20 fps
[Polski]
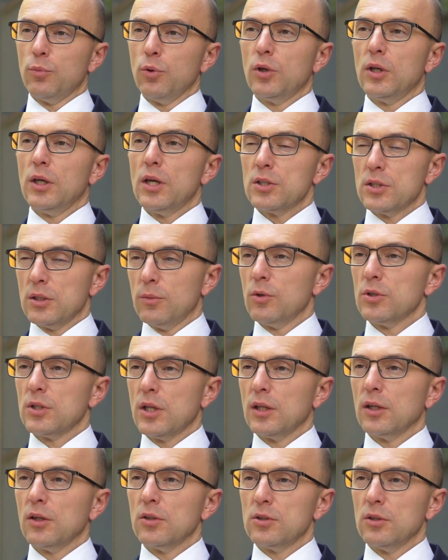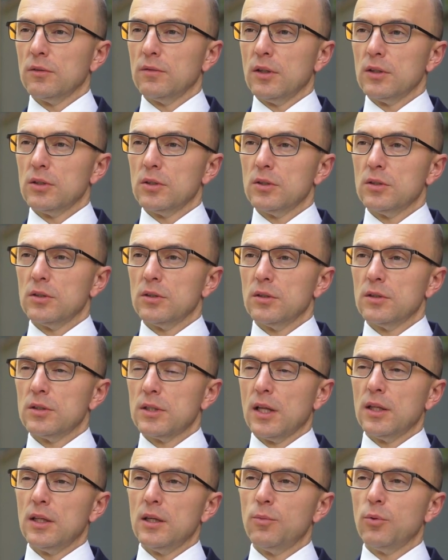póki jeszcze można negocjować
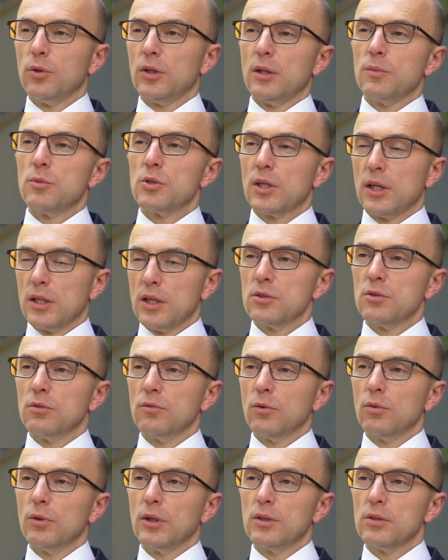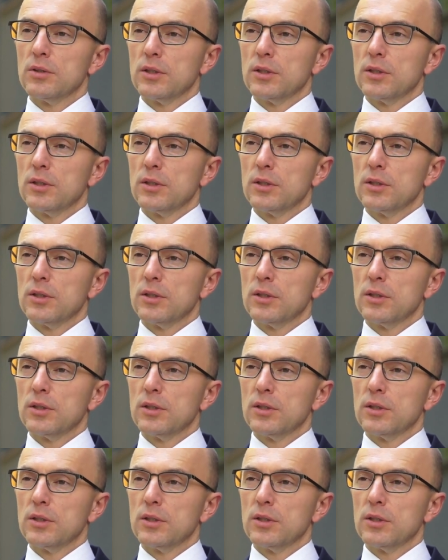ceny i póki te mieszkania są w ogóle